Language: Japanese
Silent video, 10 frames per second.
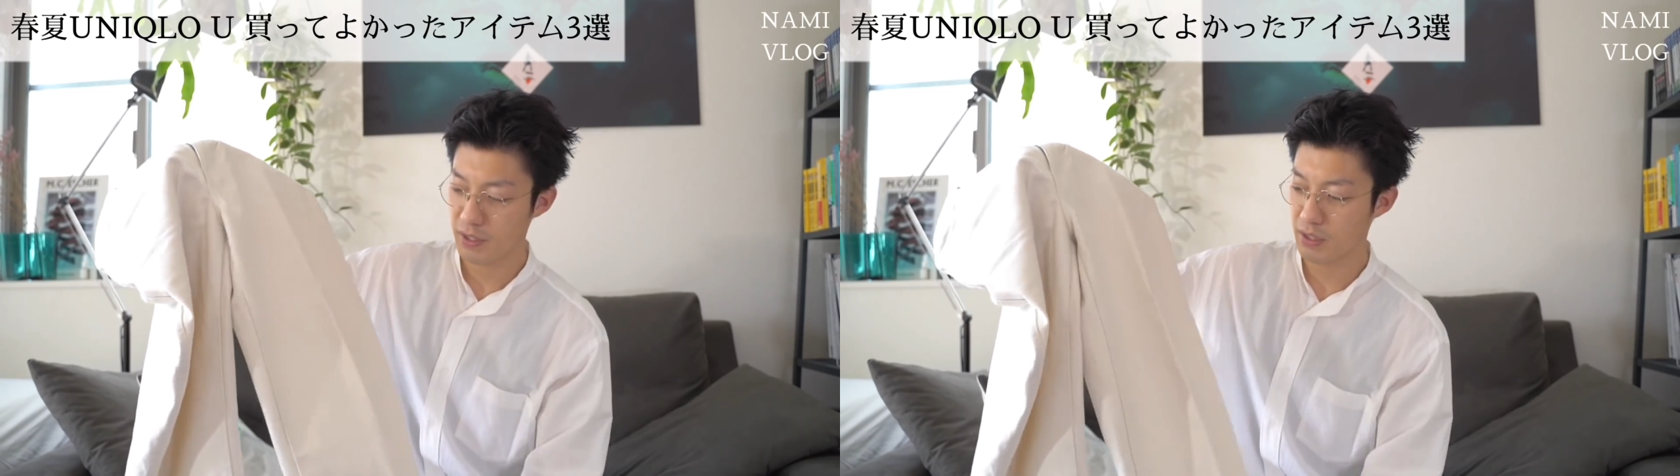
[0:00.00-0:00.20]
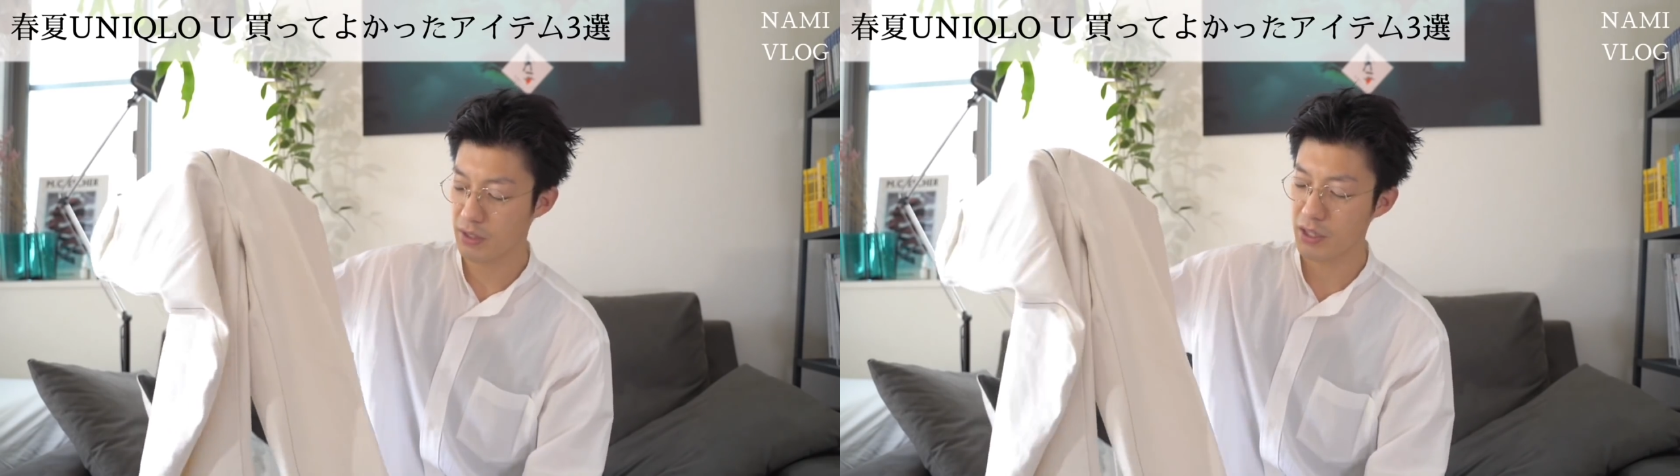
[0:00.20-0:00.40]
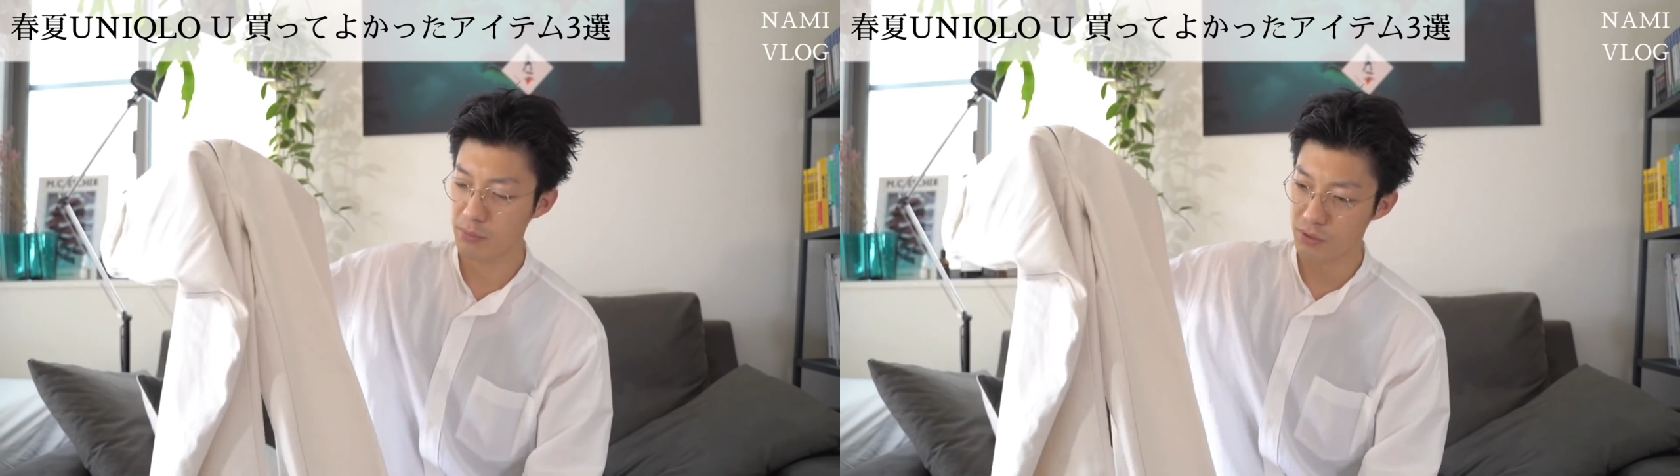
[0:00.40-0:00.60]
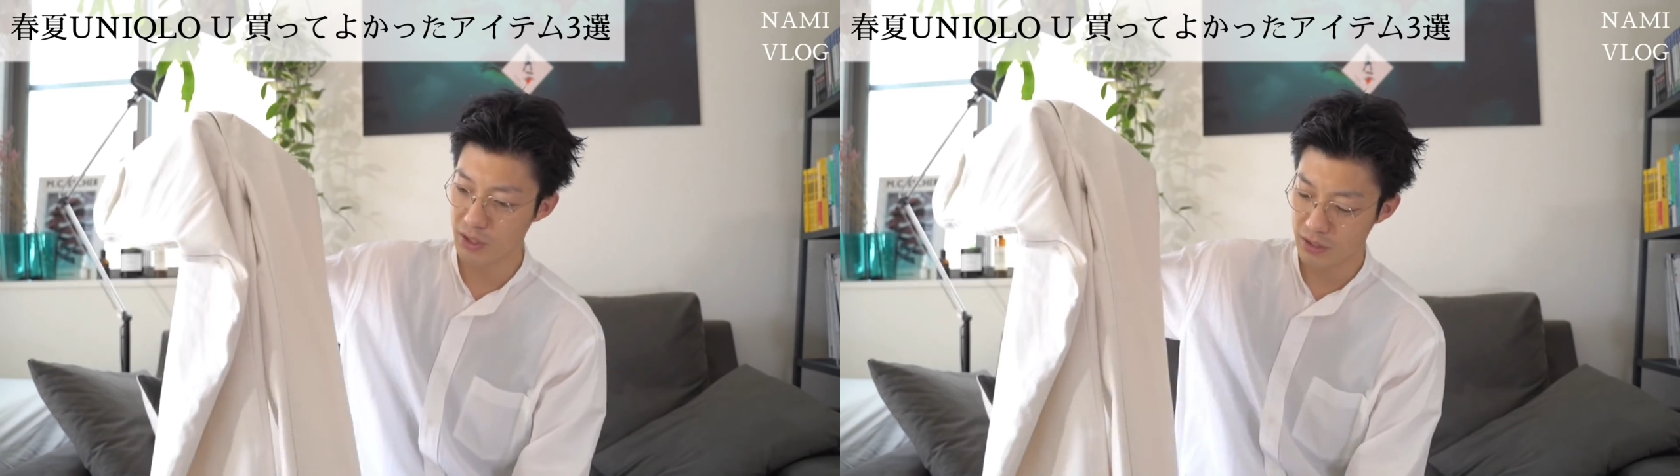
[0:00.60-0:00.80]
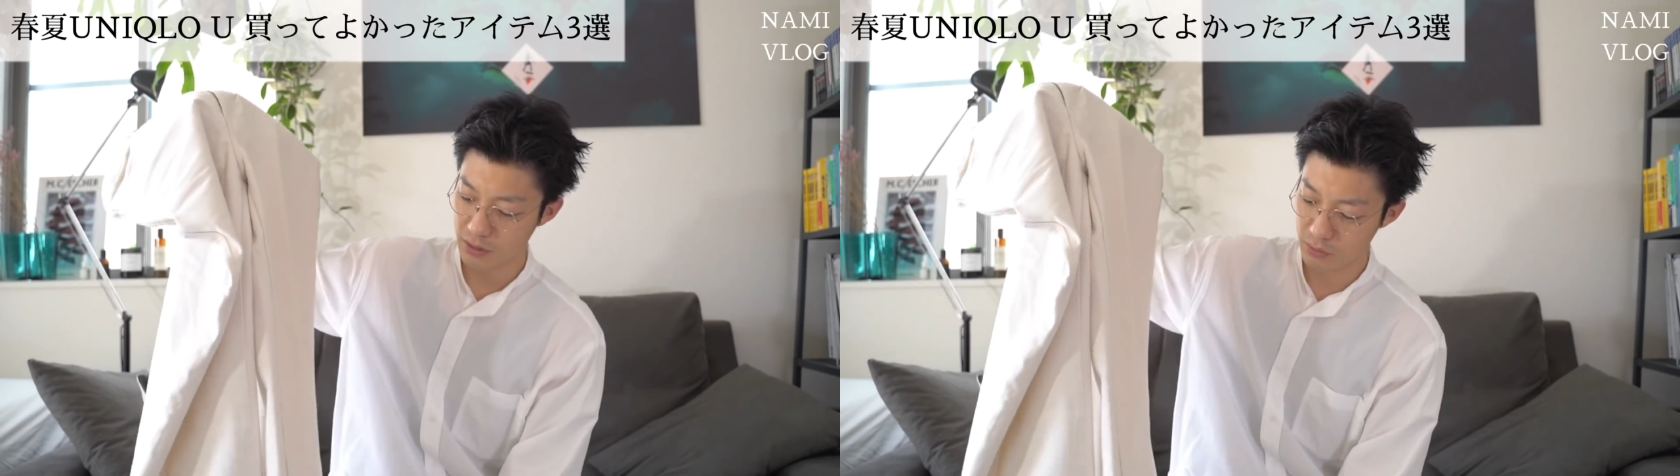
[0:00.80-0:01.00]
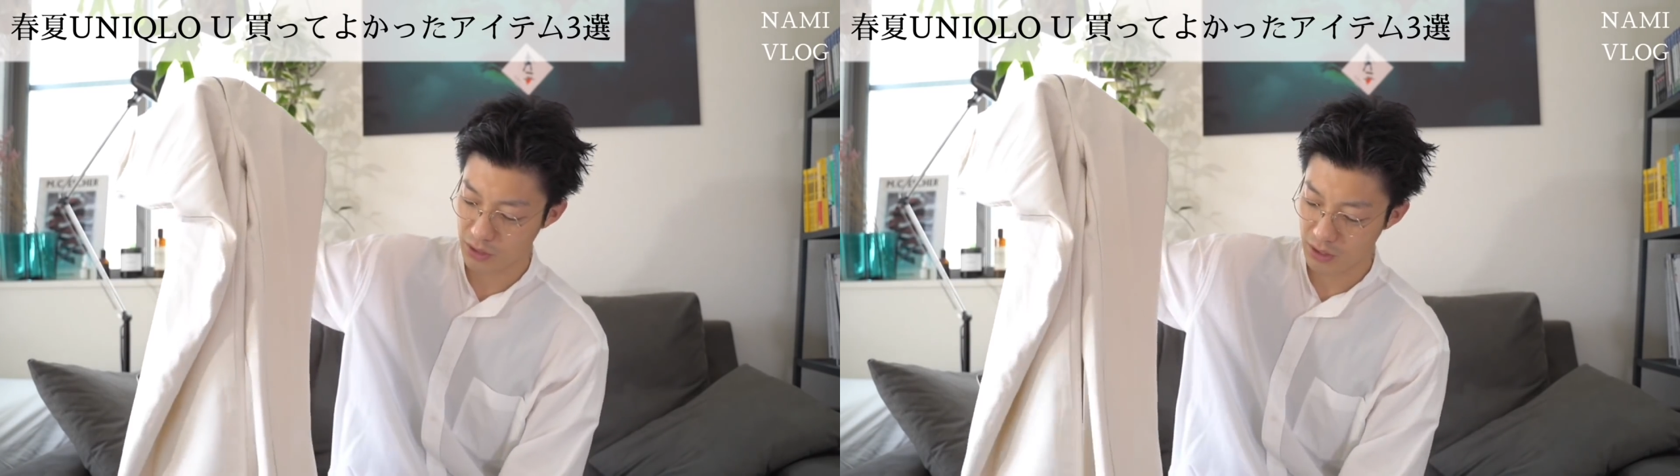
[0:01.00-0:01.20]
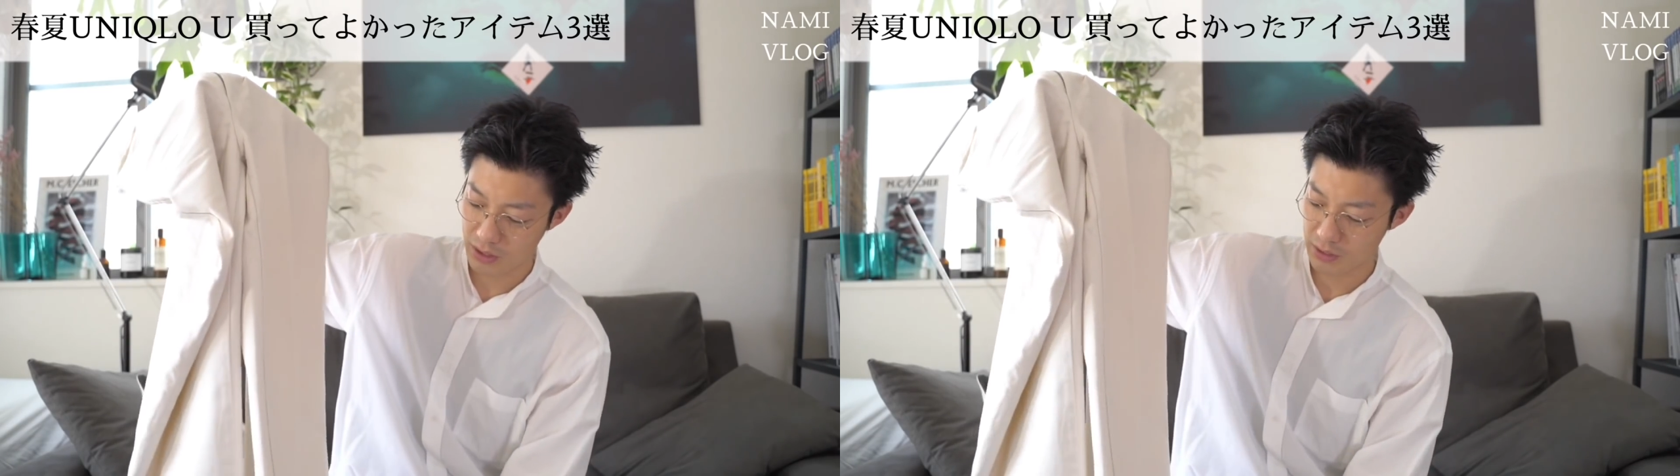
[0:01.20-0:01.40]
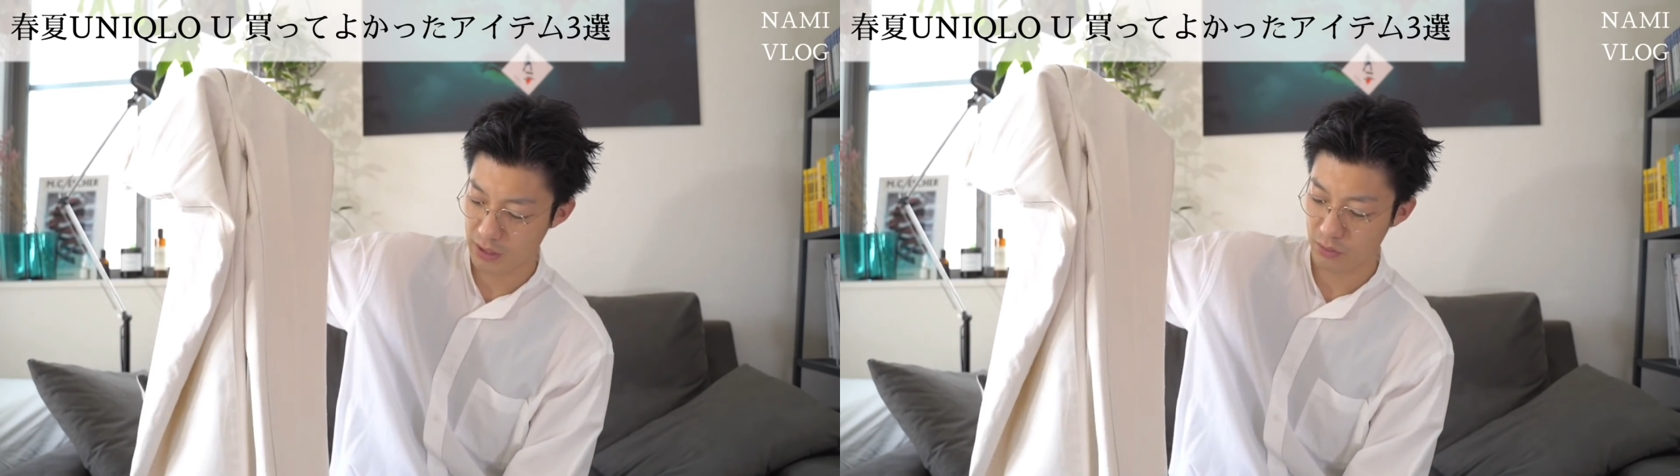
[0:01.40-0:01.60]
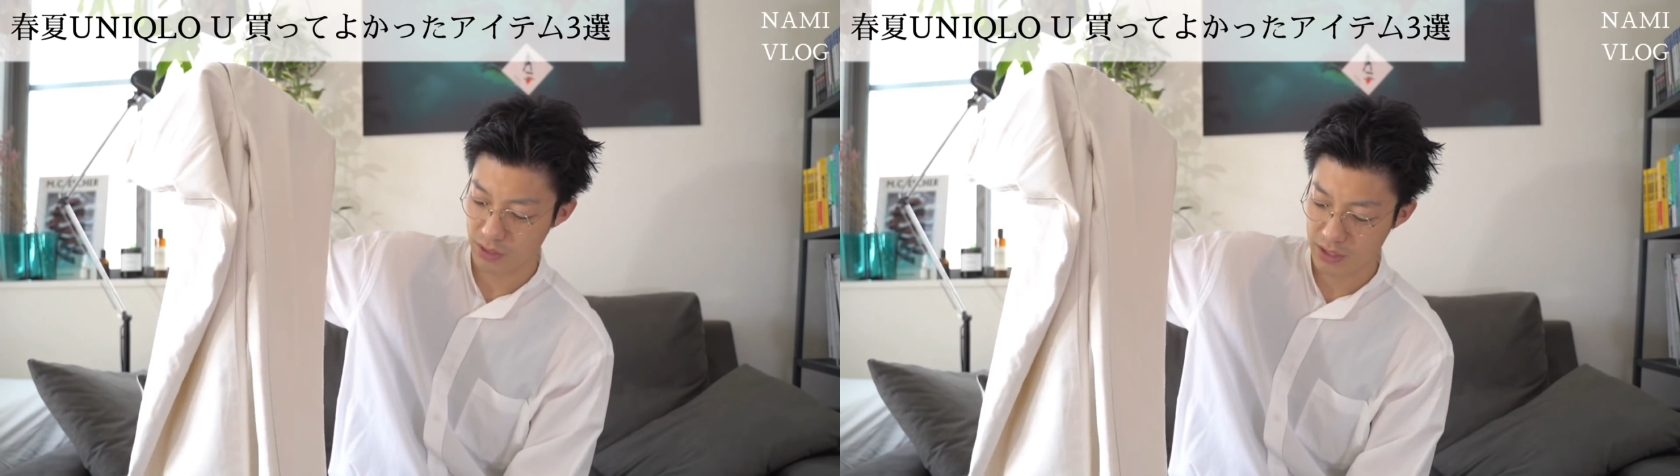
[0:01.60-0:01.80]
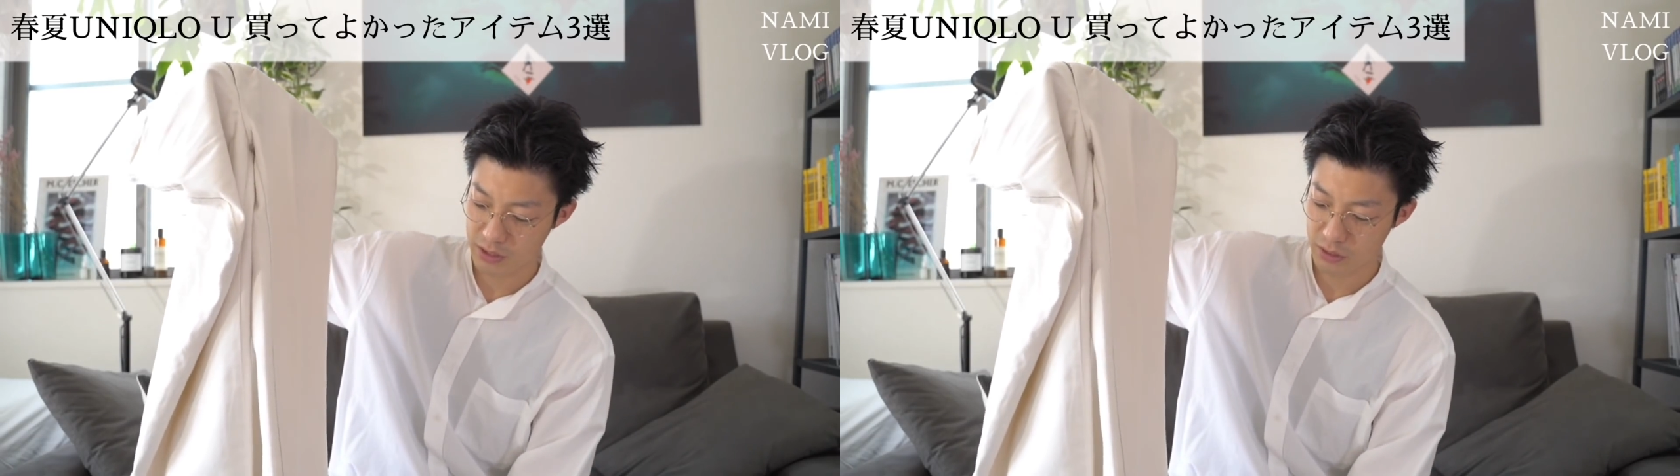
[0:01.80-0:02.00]
で丈もね結構長かった
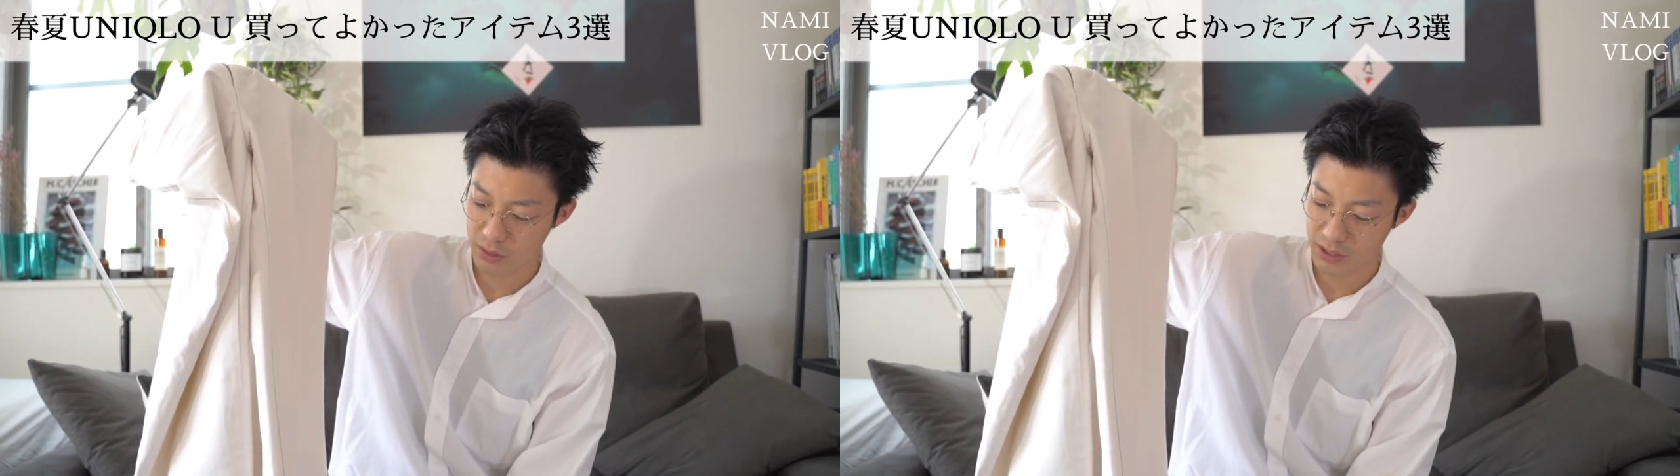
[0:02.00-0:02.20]
ので裾